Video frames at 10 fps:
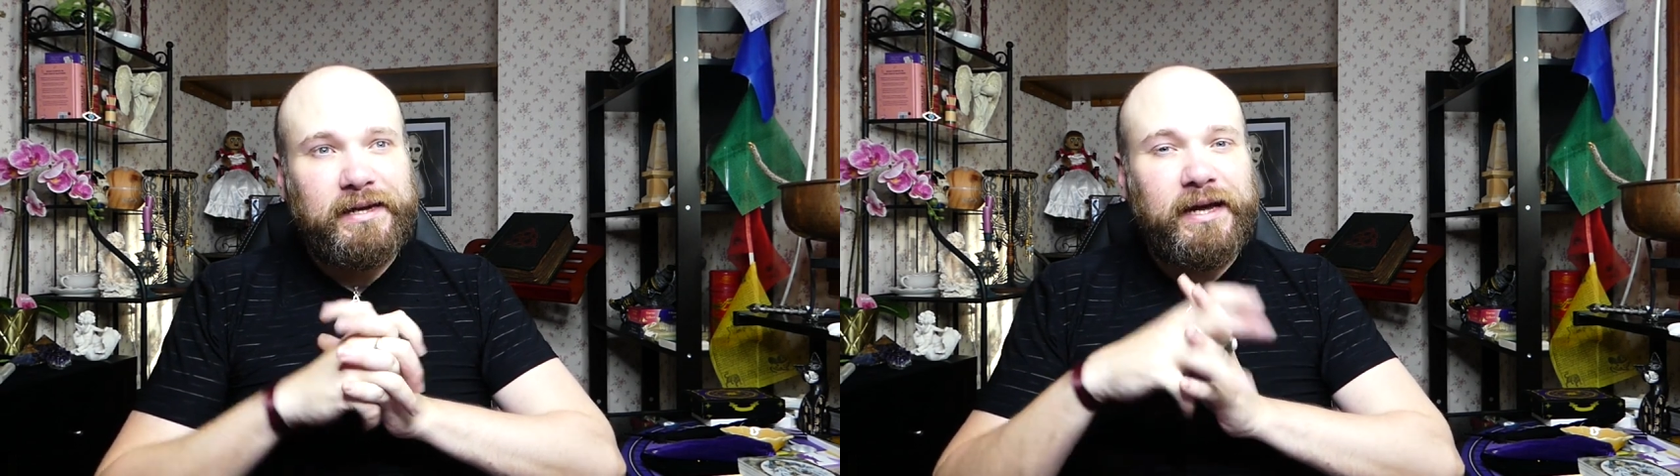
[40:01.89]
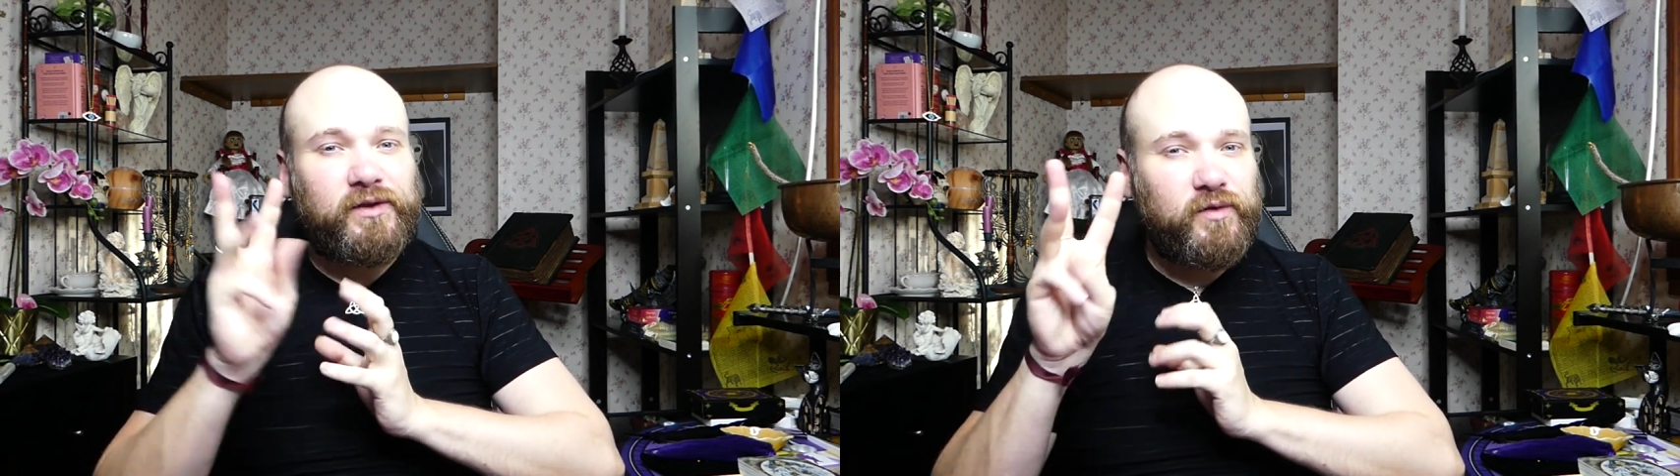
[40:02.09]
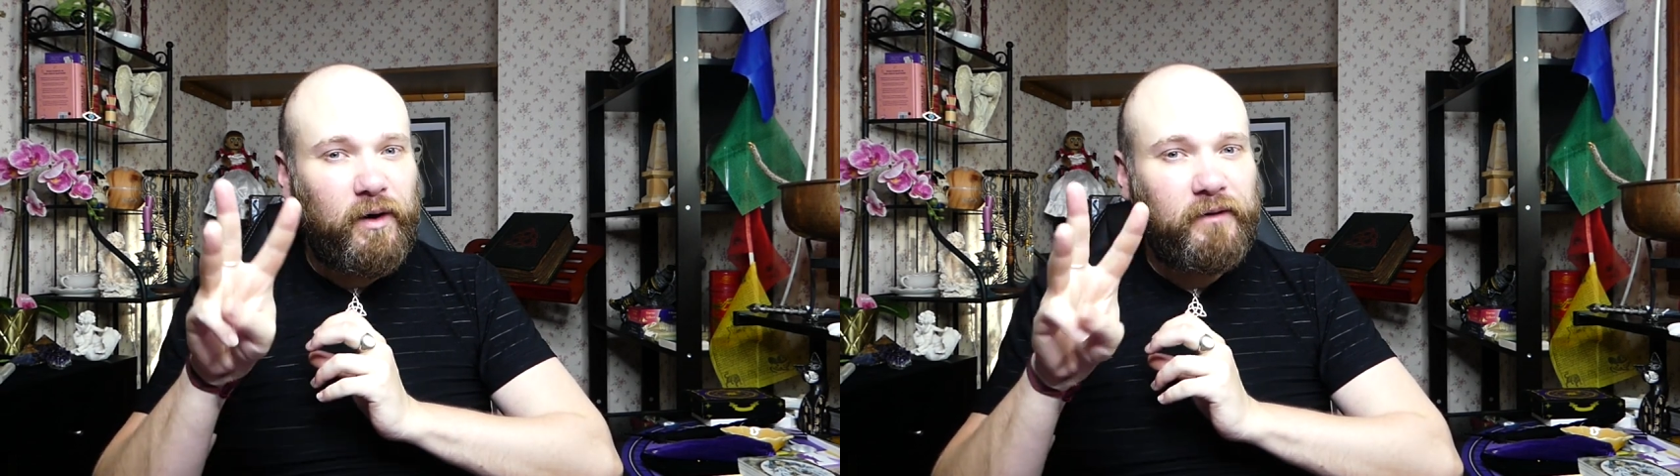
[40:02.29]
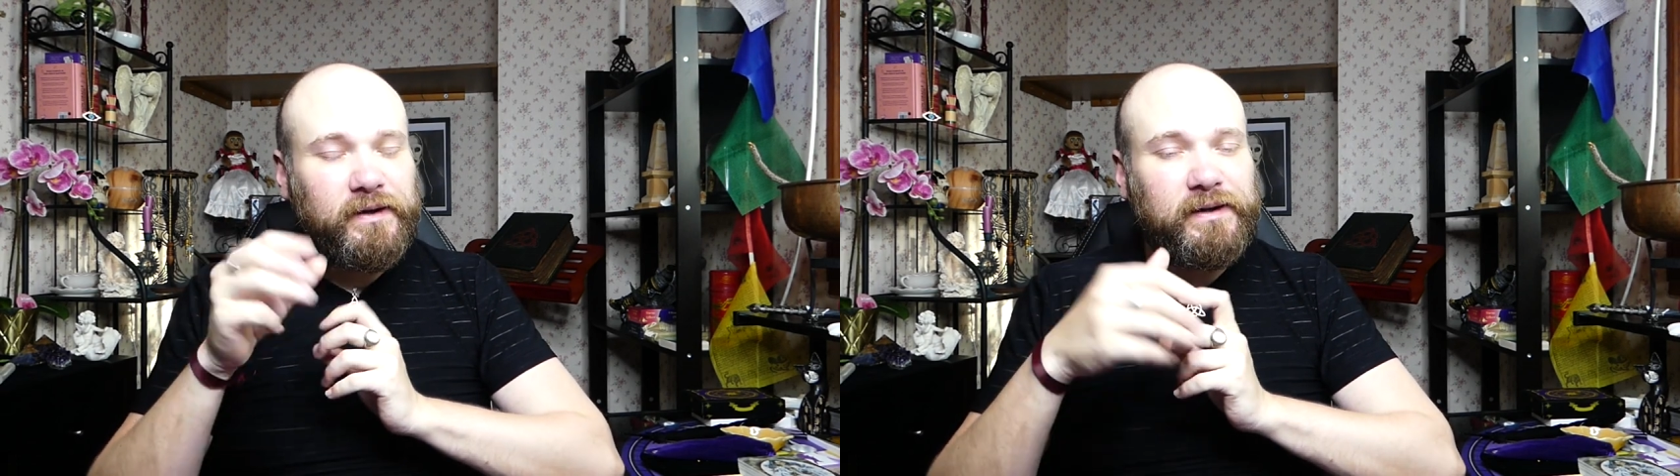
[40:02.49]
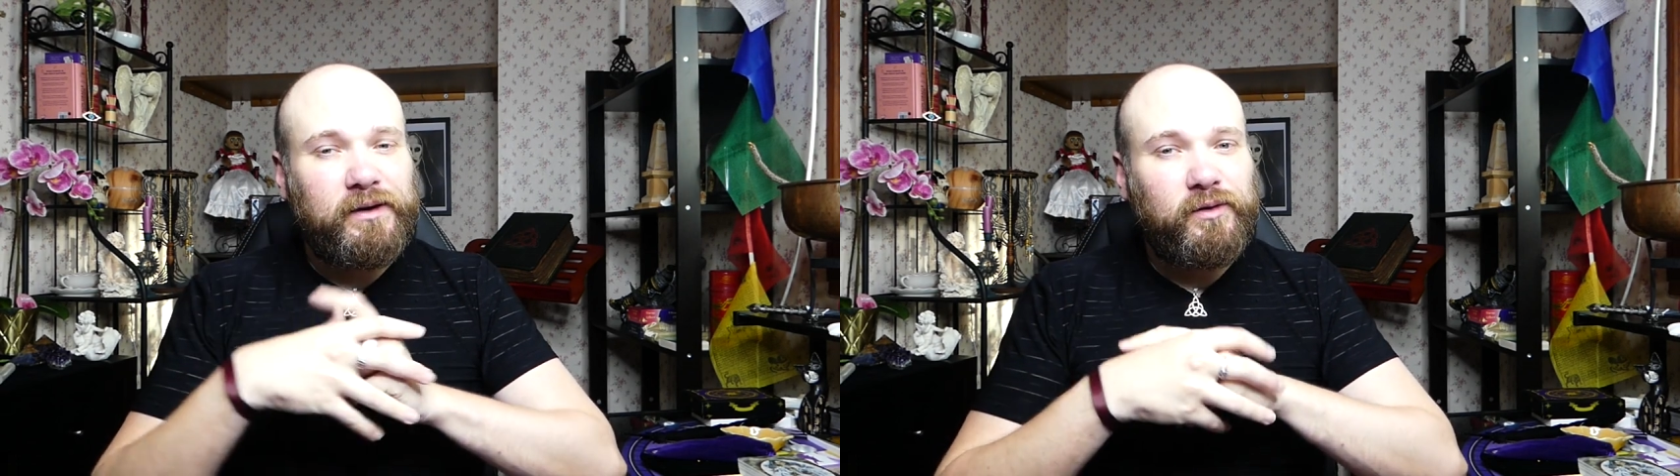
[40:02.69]
il y a trois
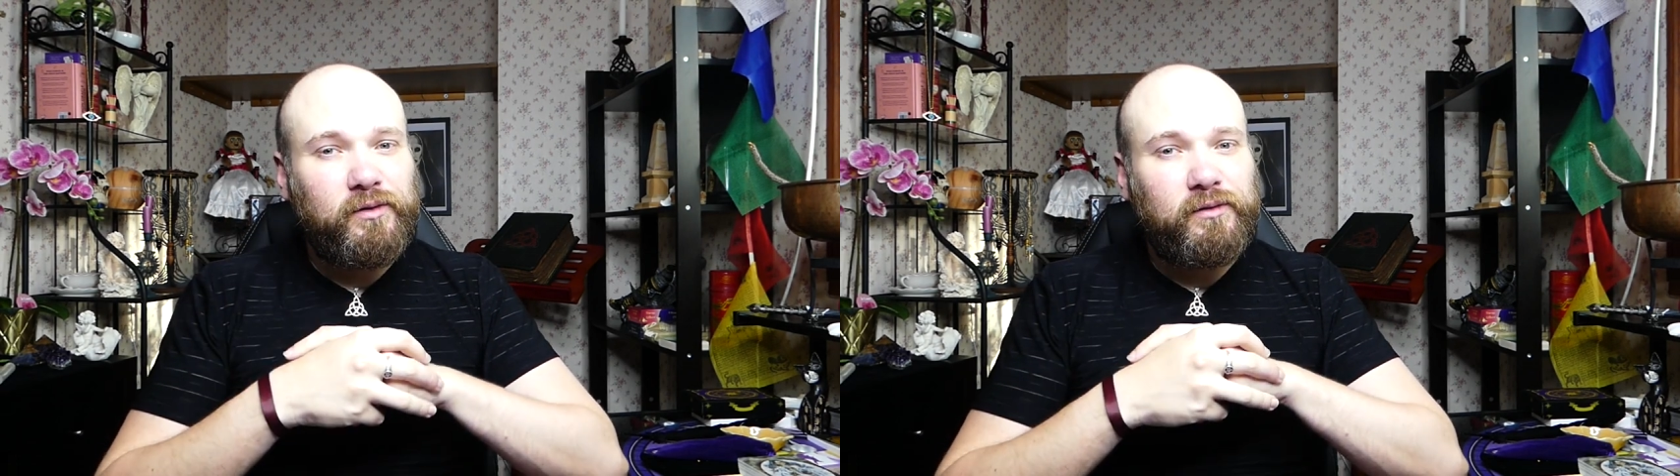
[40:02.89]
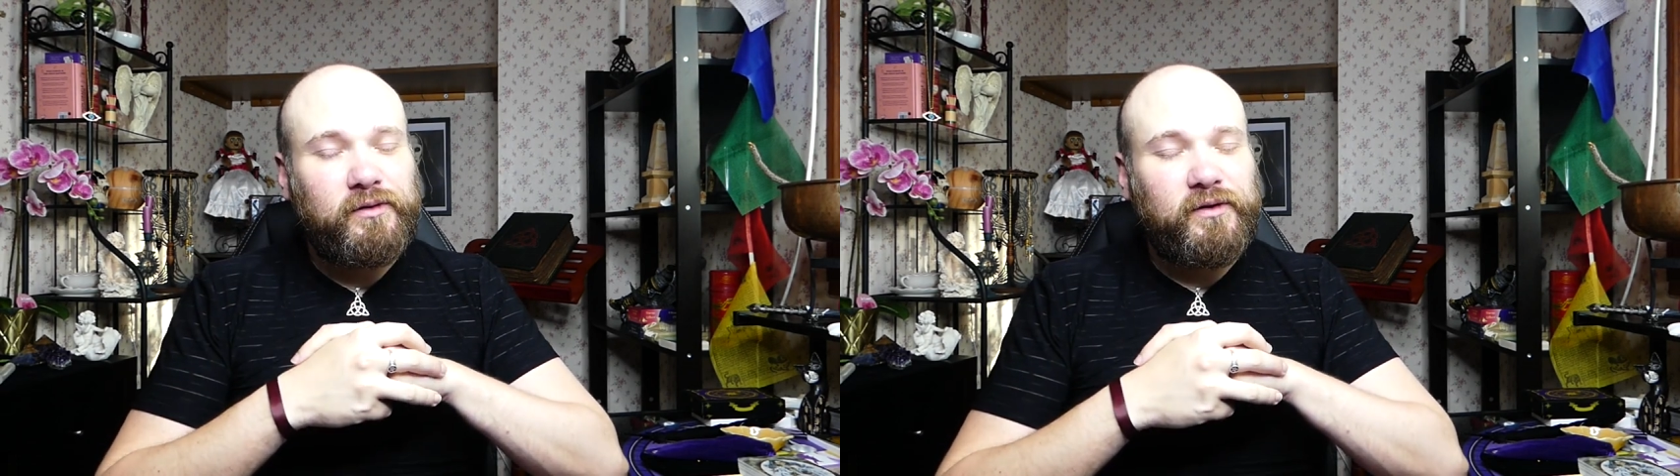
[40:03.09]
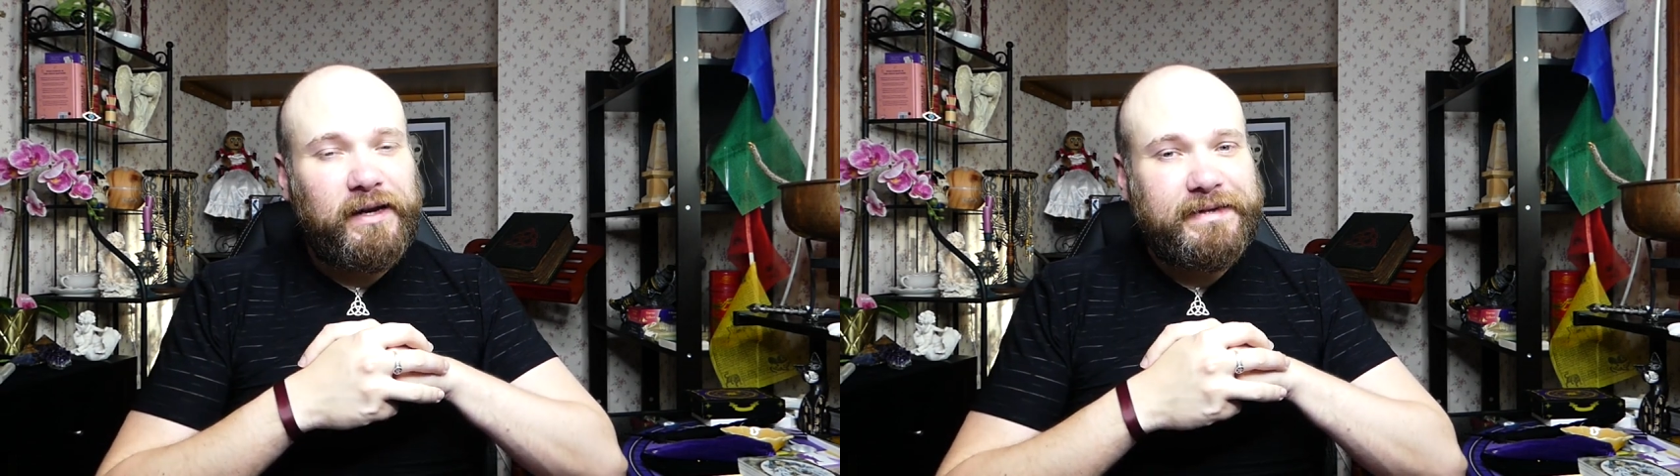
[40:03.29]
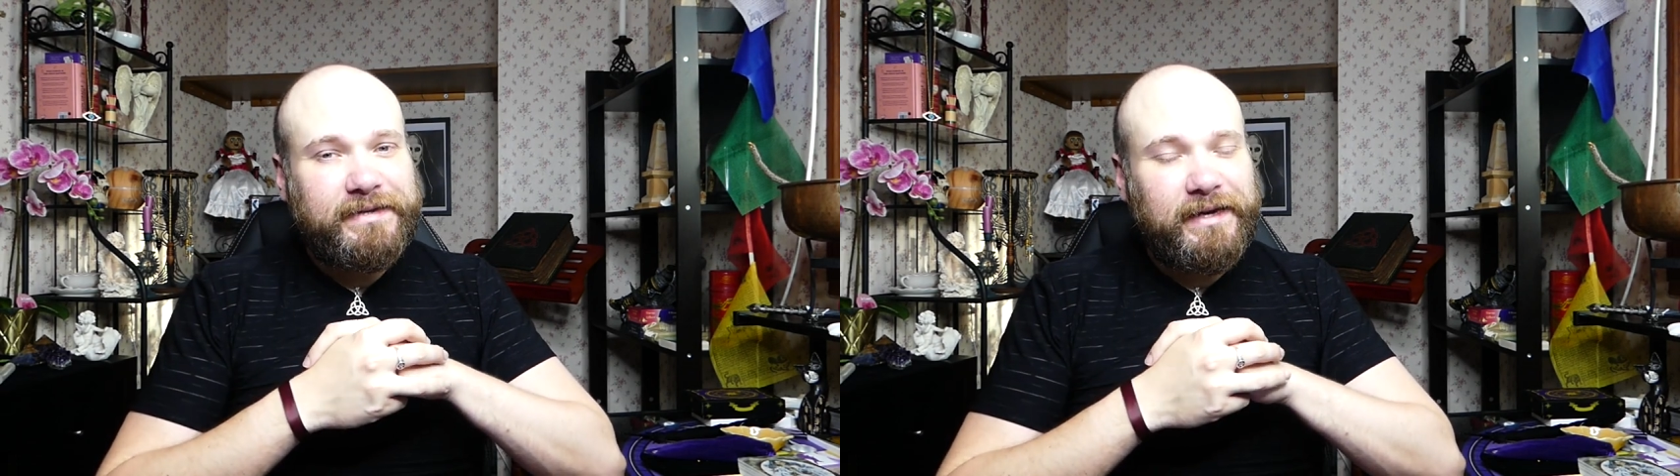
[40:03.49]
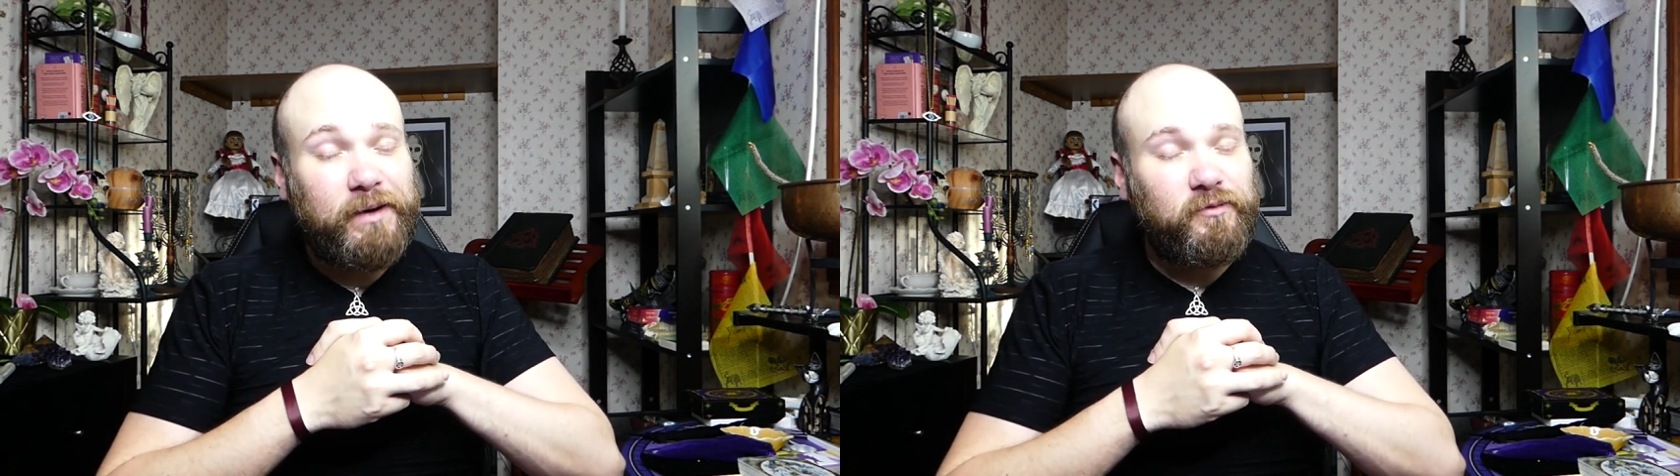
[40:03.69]
vidéos dans la
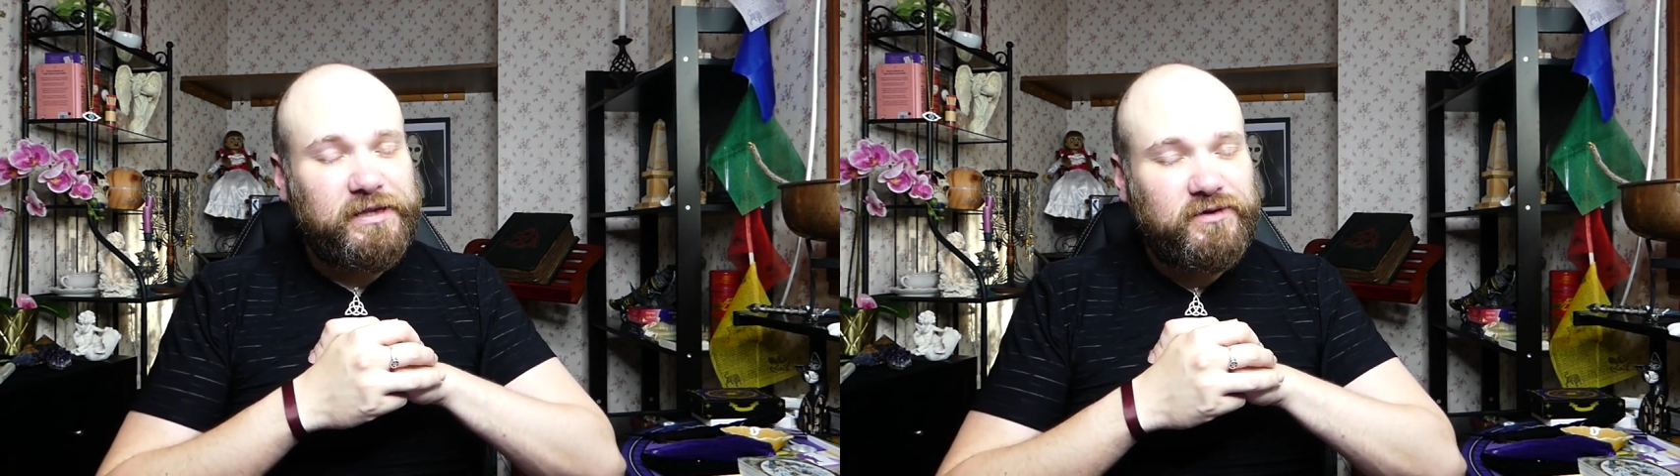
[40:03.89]
saga Mon